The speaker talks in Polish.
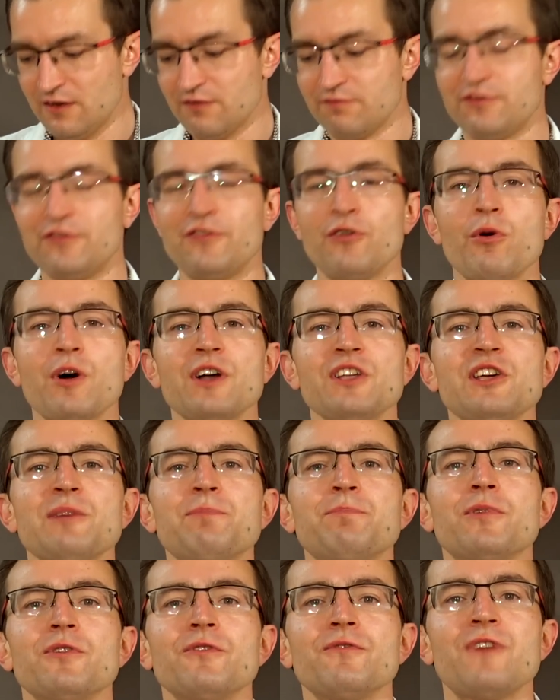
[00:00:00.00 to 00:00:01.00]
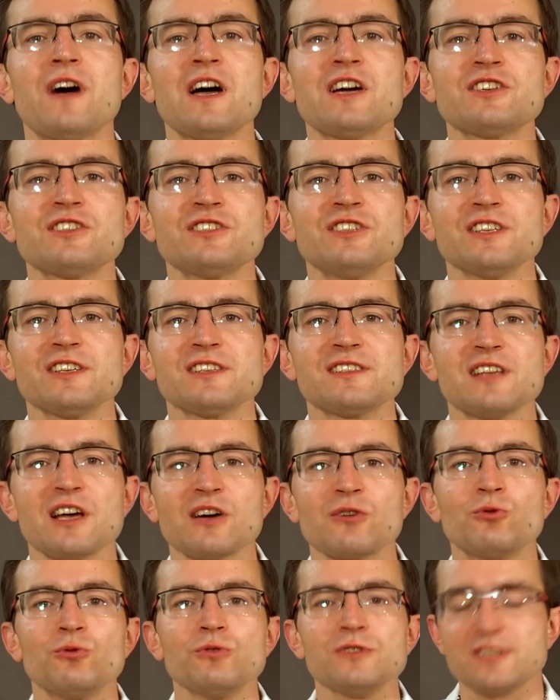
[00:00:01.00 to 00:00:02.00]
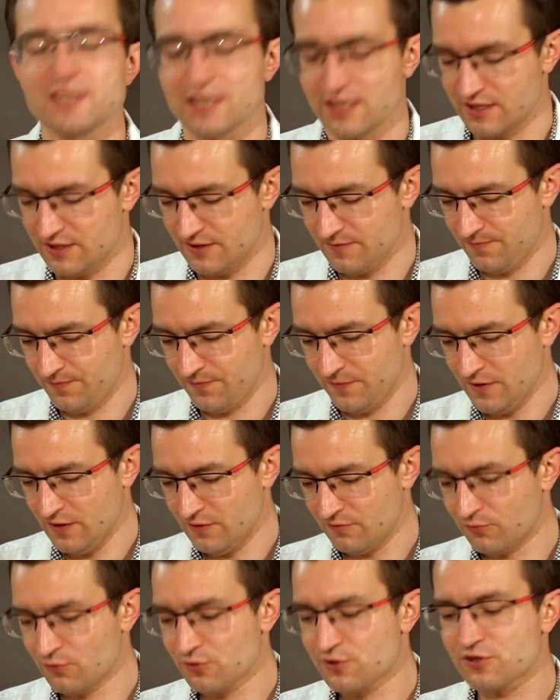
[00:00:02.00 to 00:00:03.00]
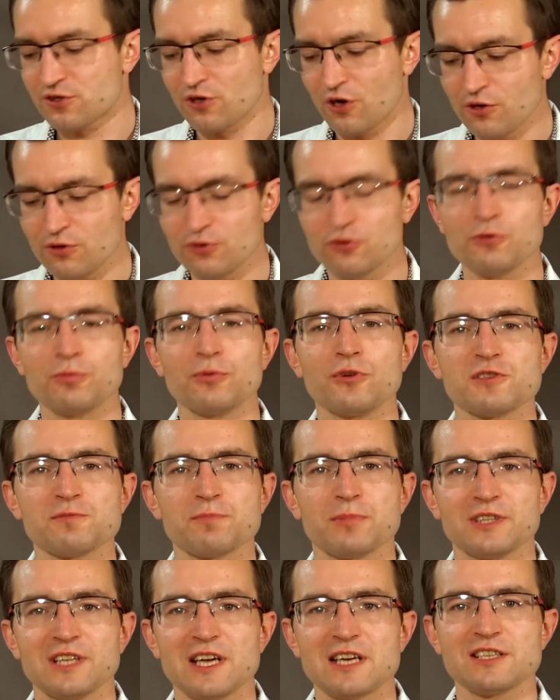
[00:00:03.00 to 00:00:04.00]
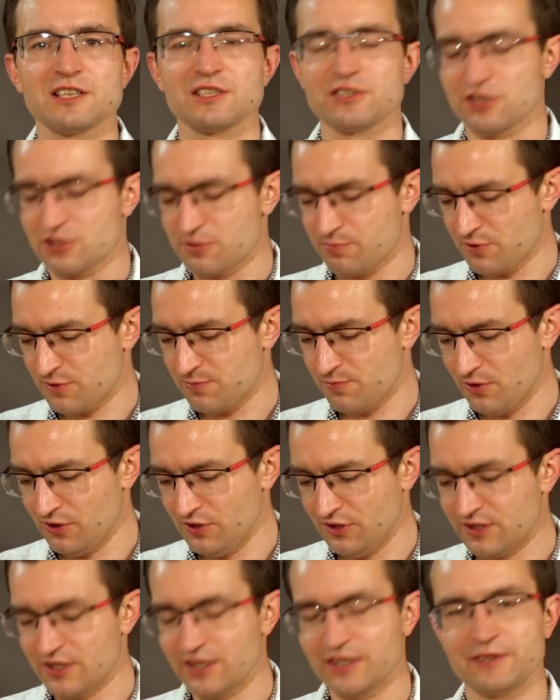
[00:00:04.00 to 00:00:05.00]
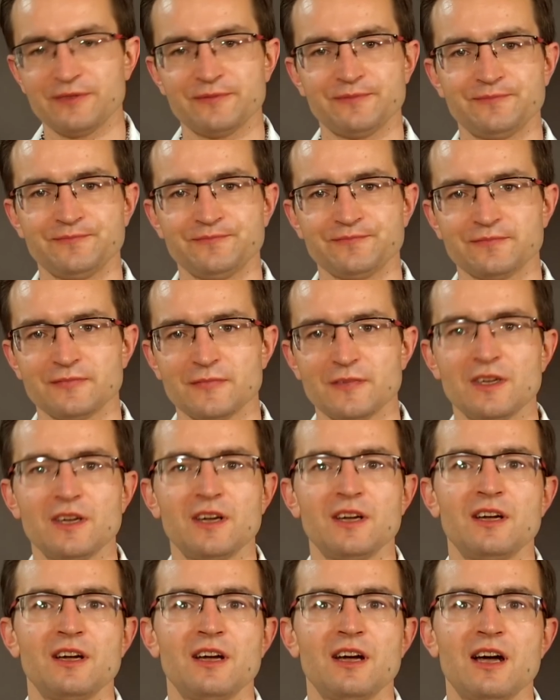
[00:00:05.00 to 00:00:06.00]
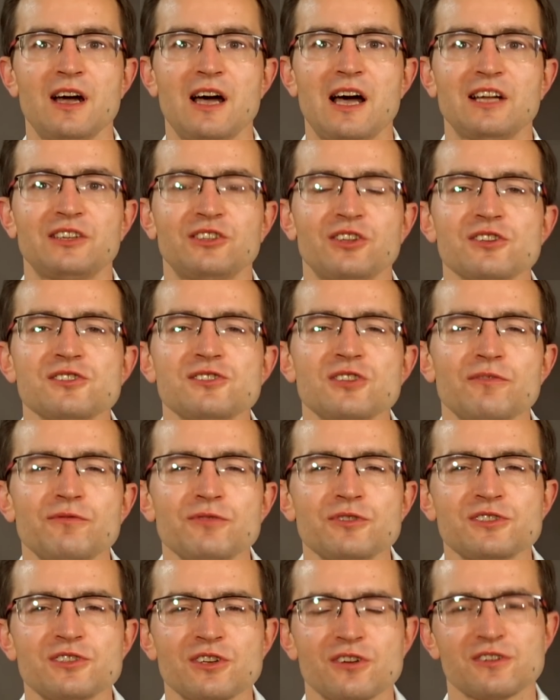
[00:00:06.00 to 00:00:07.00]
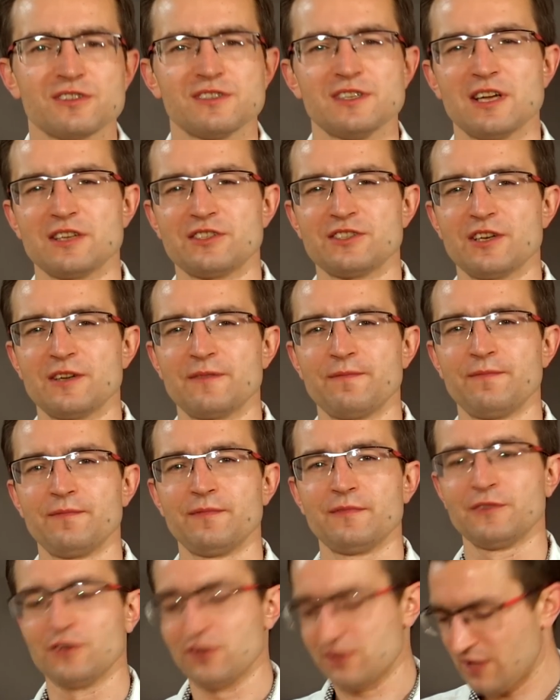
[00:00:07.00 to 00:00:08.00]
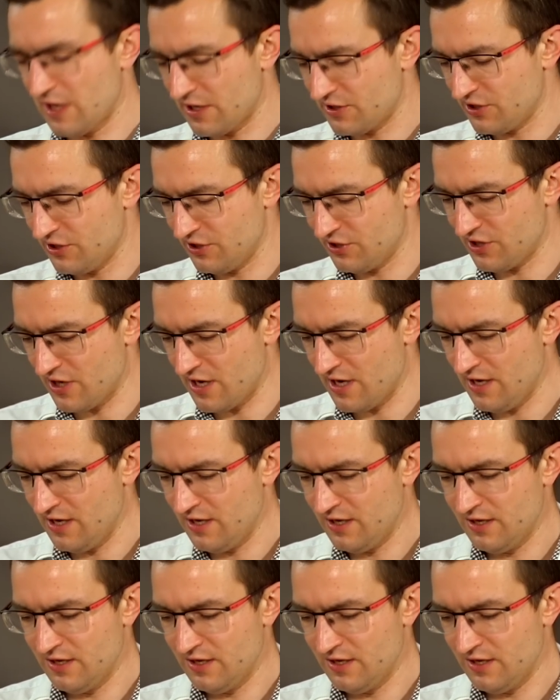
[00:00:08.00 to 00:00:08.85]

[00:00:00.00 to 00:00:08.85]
Wywołanie poważnych zakłóceń w ustroju lub gospodarce Rzeczpospolitej a to znowuż co oznacza? To znaczy, że